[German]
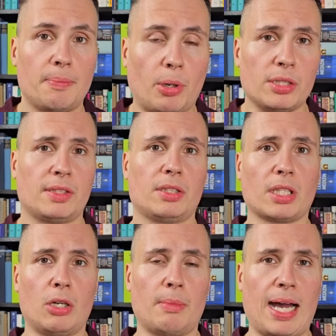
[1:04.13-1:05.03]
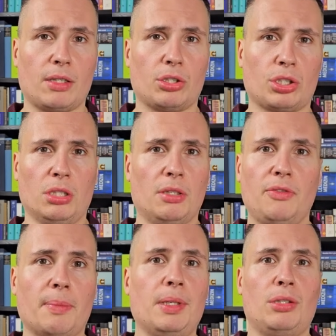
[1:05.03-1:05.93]
posttraumatische
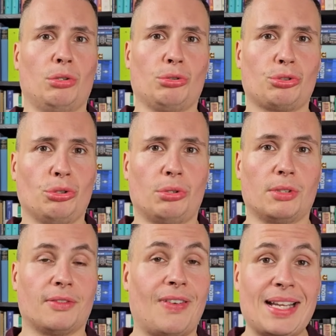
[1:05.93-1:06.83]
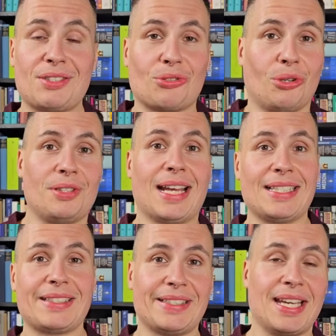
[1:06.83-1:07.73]
Verbitterungsstörung. Was soll
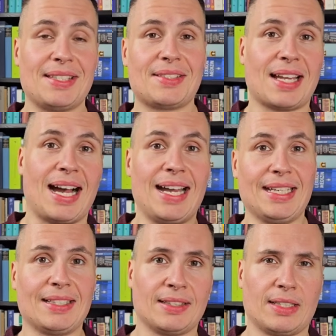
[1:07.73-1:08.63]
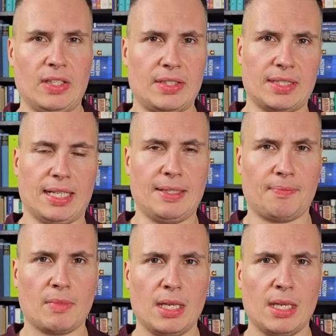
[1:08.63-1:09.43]
das jetzt eigentlich sein?